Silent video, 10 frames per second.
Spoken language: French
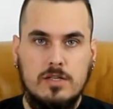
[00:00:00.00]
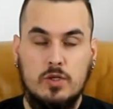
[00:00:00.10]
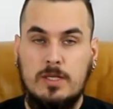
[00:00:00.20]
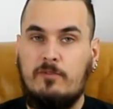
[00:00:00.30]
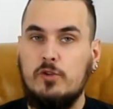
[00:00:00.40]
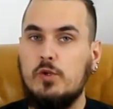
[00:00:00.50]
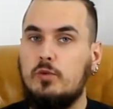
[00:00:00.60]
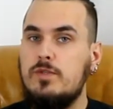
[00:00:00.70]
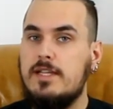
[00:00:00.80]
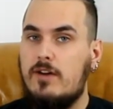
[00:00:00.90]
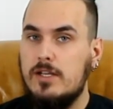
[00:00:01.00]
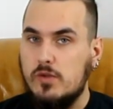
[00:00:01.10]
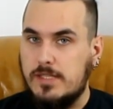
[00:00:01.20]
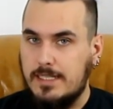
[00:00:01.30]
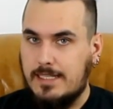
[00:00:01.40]
ce qu'il faut surtout savoir
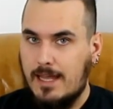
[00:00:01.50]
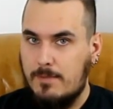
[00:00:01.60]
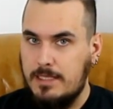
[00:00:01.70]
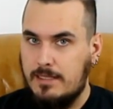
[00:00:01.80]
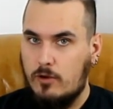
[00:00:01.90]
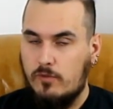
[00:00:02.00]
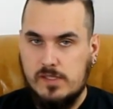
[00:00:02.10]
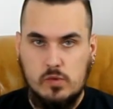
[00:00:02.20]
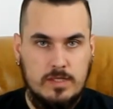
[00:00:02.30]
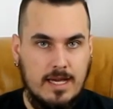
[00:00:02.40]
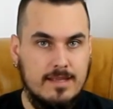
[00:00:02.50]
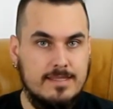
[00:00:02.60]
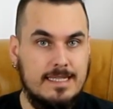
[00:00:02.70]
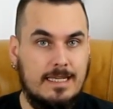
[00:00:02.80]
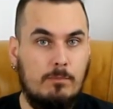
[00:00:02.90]
sur ces carabines à lever sous garde,
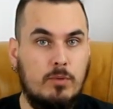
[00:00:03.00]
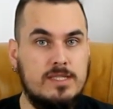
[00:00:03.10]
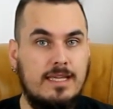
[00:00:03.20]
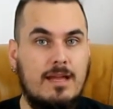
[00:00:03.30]
c'est qu'elles possèdent un